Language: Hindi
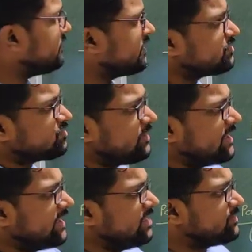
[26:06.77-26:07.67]
पर मीटर स्क्वायर
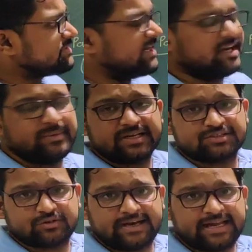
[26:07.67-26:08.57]
है डाइन पर
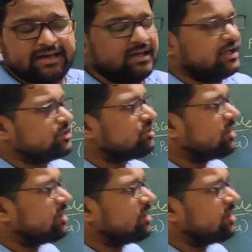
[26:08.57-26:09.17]
सेंटीमीटर स्क्वायर है तो